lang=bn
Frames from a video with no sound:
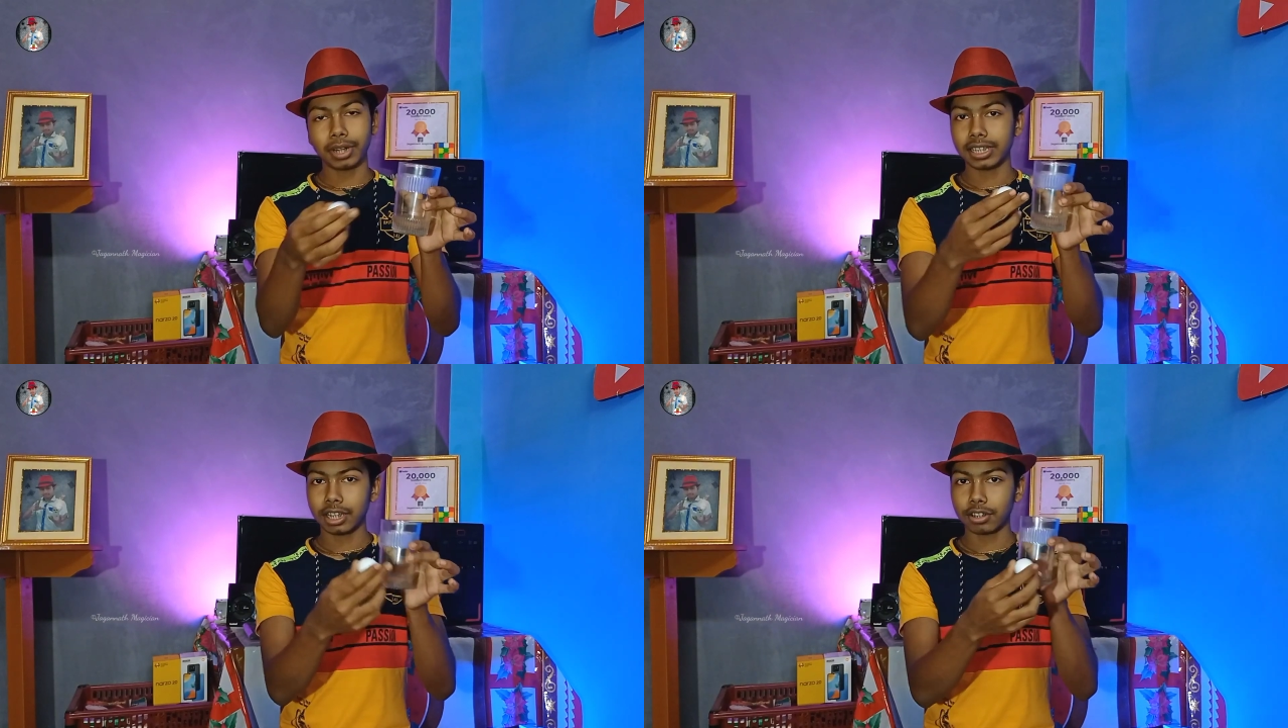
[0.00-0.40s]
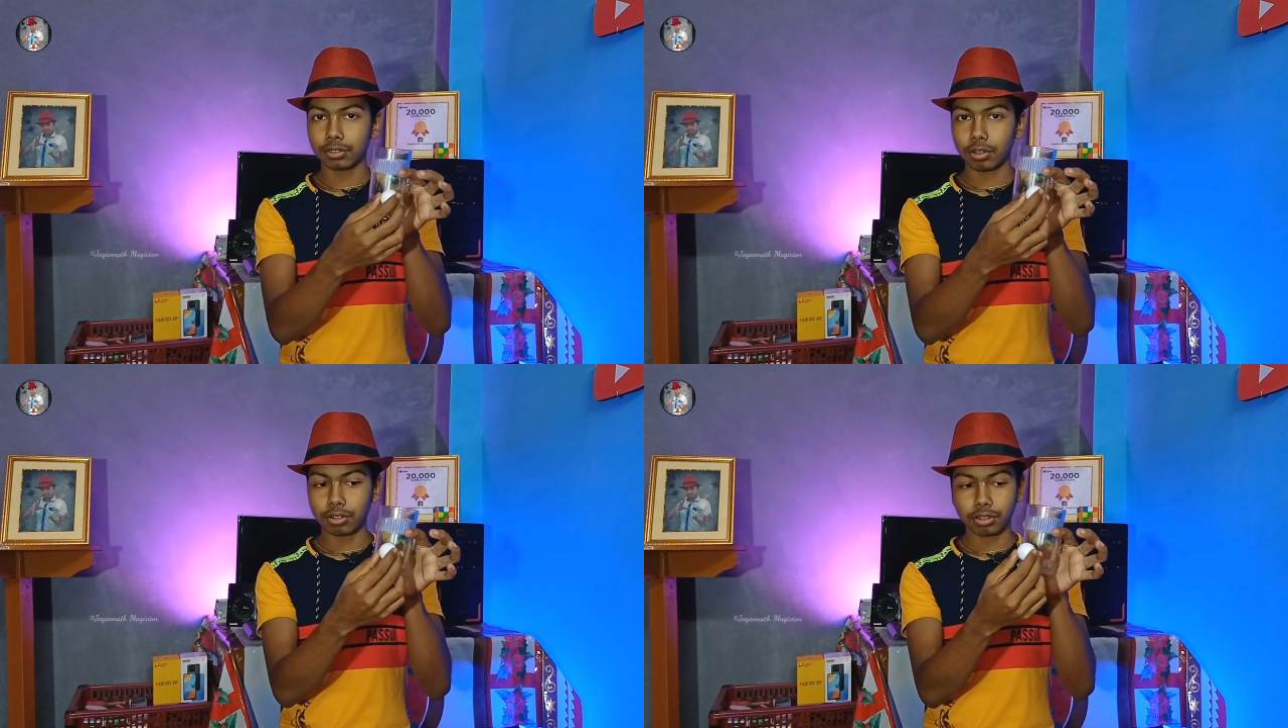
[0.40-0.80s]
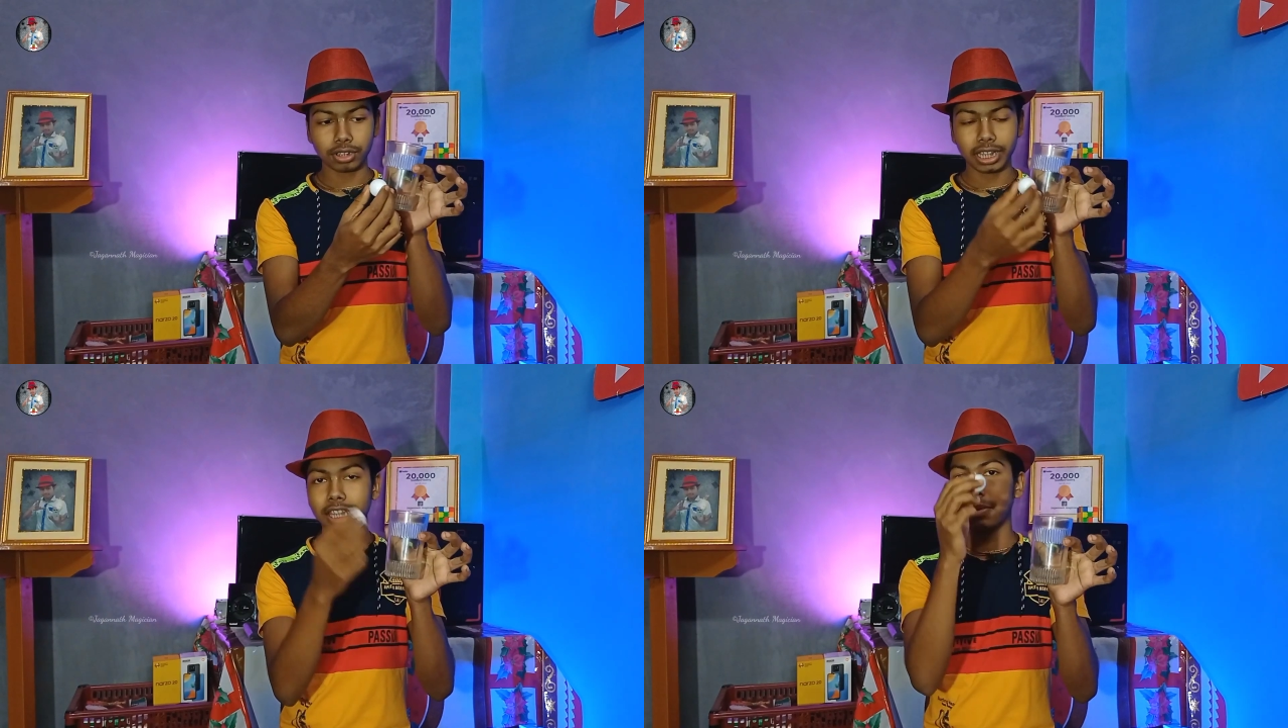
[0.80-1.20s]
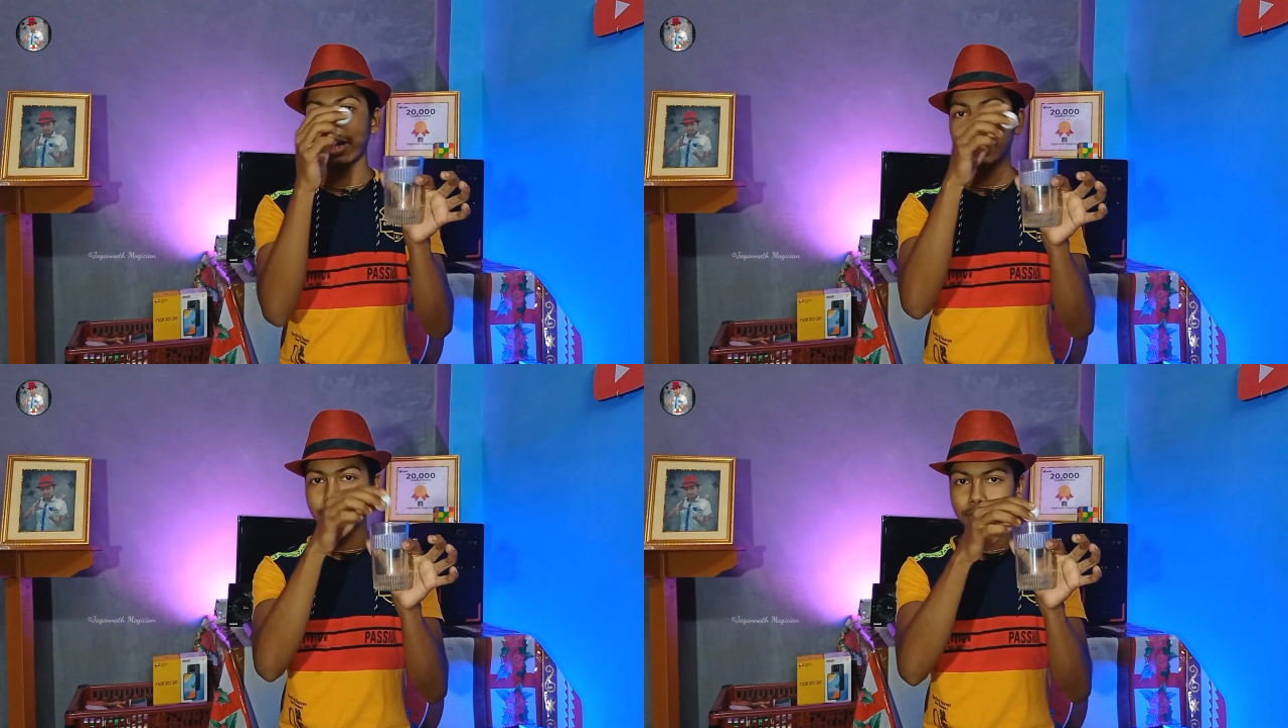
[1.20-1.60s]
মানে যেন দর্শক
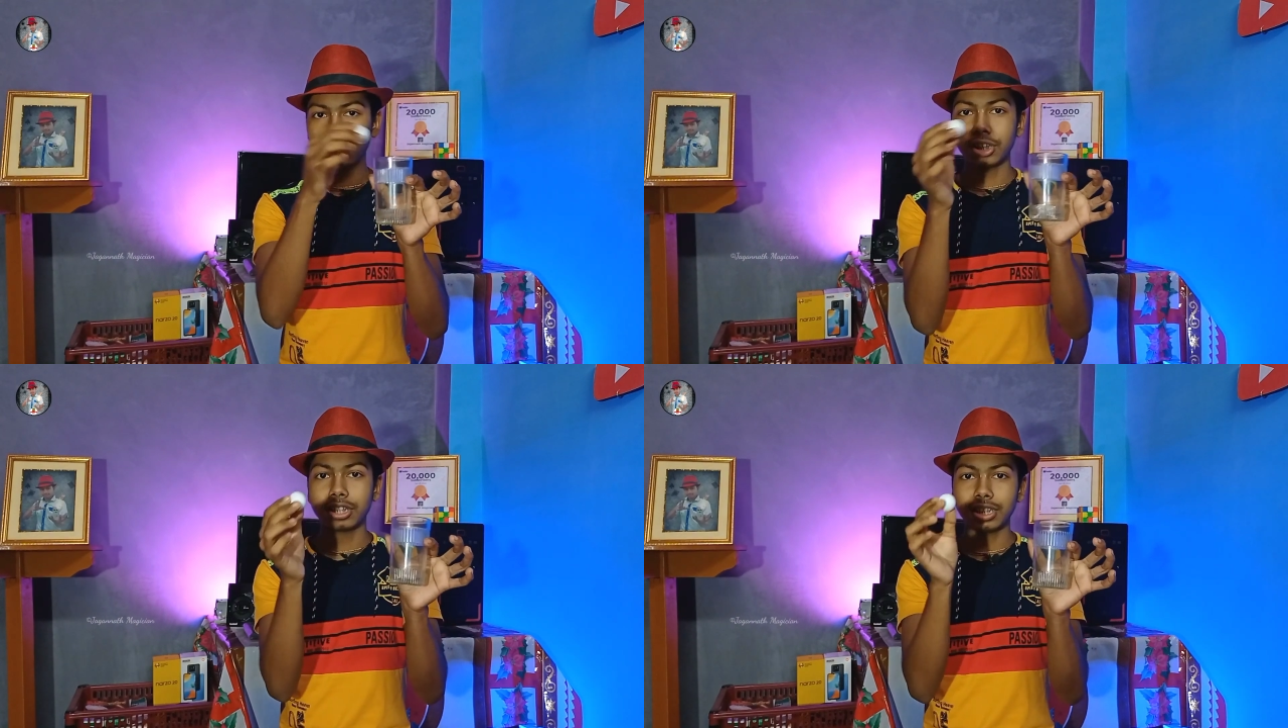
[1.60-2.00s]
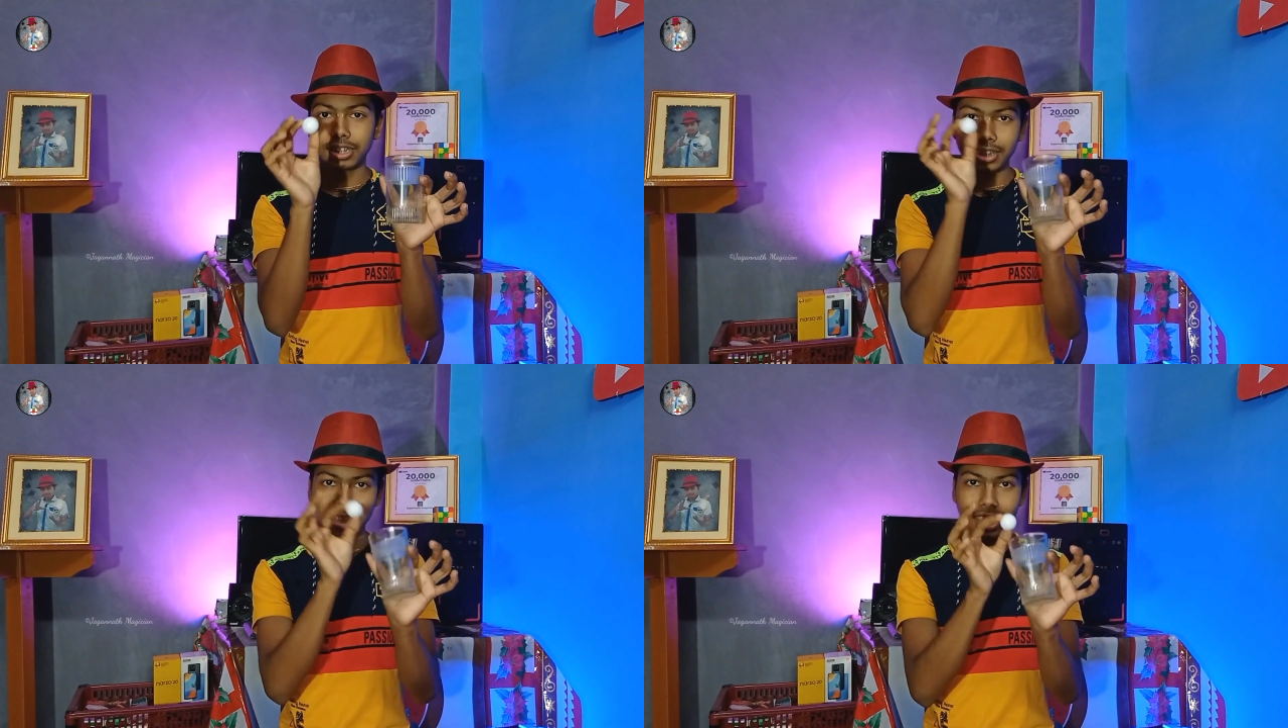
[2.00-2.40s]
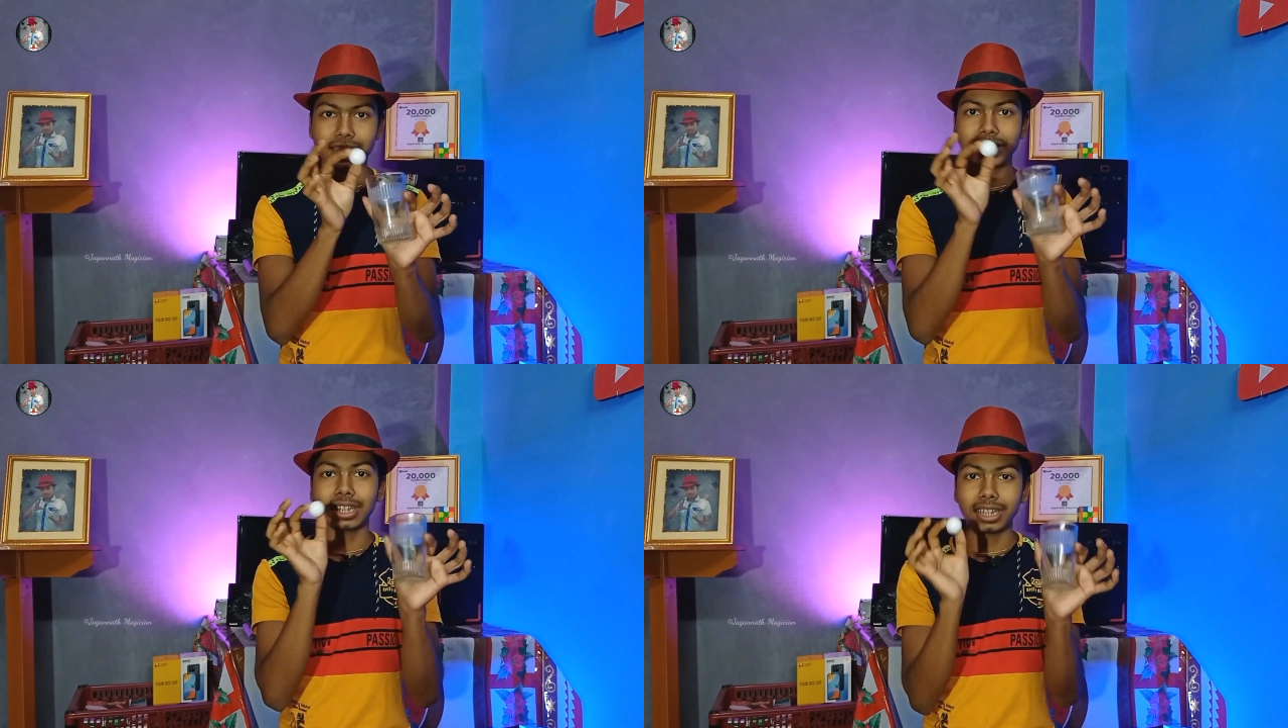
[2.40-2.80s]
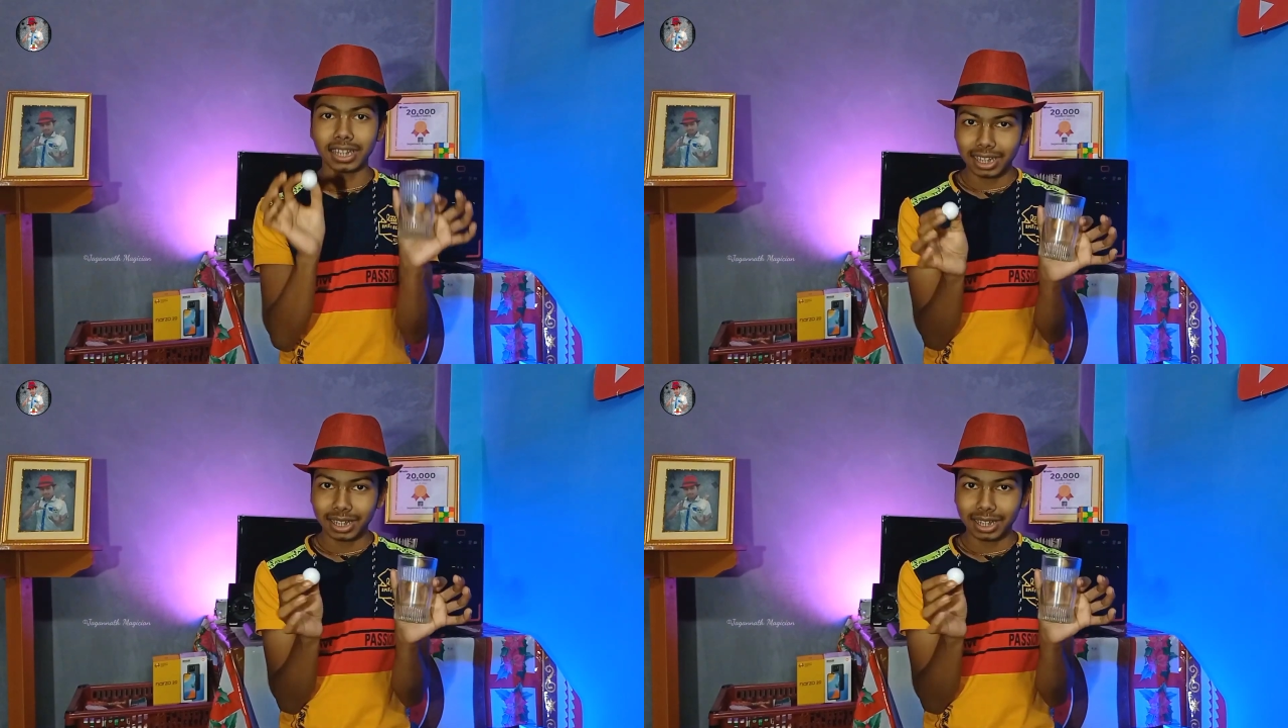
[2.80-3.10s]
দেখতে পায় যে ভিতরে জিনিসটা যাচ্ছে